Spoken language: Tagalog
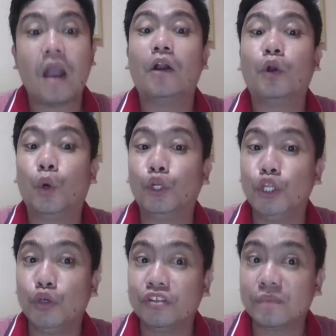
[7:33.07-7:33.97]
good
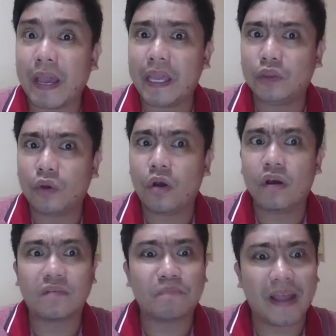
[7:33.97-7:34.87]
news ba ito
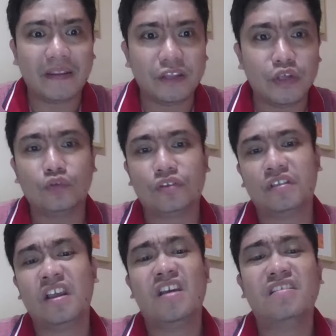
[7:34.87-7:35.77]
or bad
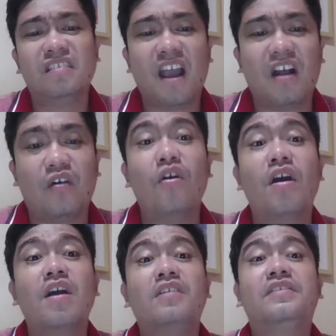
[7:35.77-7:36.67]
news? Nako,
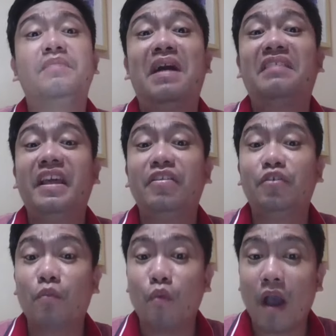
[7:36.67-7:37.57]
si Martin
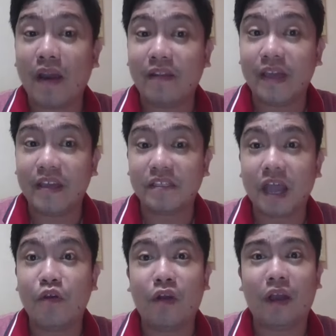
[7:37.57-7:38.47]
Romualdez.
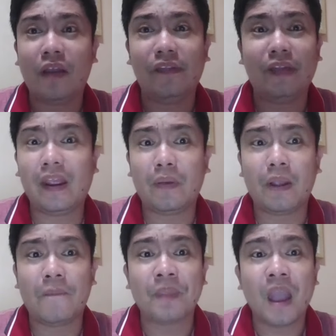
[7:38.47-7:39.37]
Ano ka na,
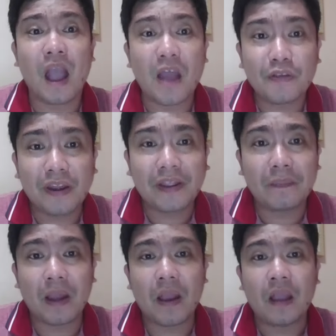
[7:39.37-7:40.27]
ano niya kay,
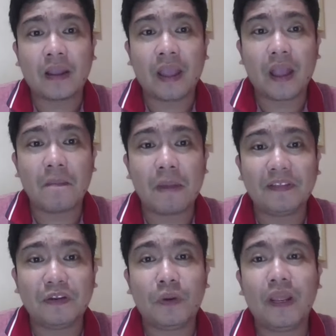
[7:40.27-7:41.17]
kay
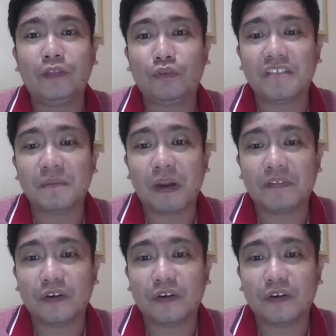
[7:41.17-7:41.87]
Martin ito na si Martin